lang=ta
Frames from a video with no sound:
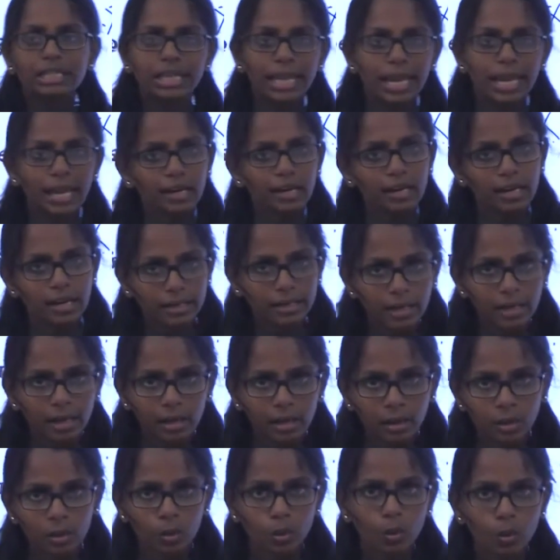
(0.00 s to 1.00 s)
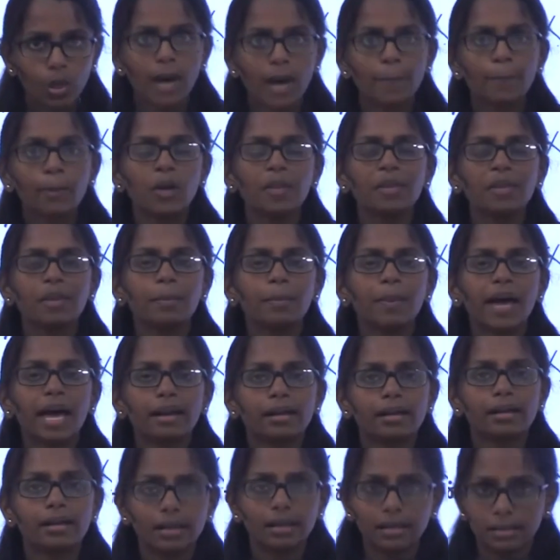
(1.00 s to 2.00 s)
ஏழு லெட்டர் இருக்கணும் அப்போ அந்த
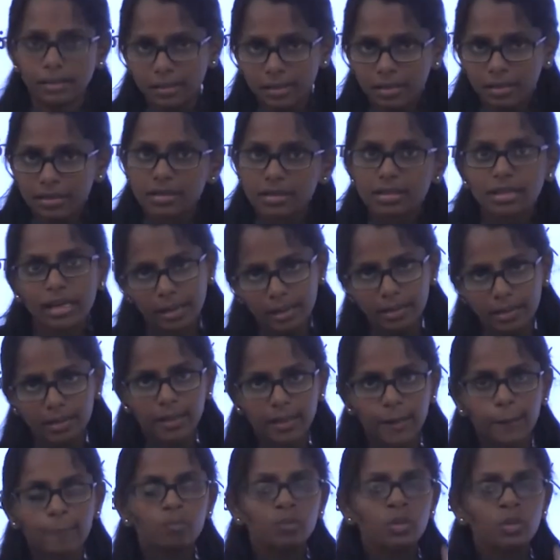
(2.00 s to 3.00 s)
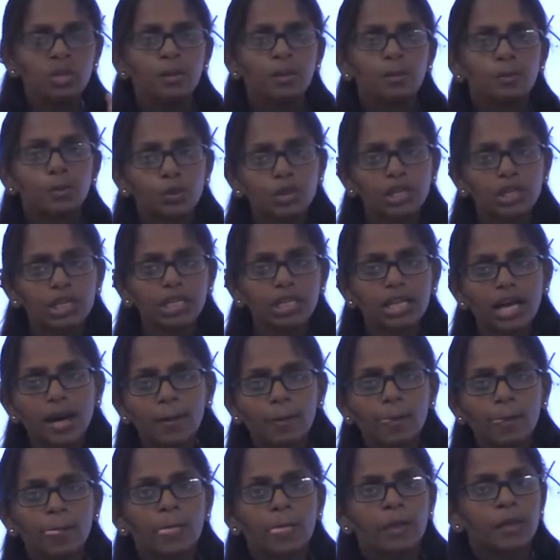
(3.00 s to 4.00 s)
பேருன்றது கரெக்ட் புரியுதா
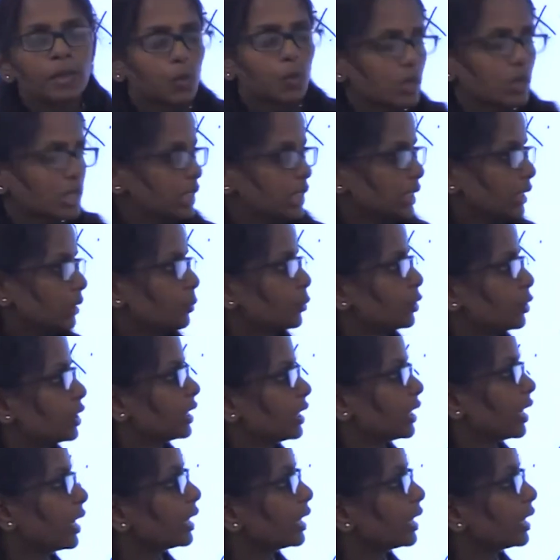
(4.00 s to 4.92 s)
கொஸ்டின் புரியுதா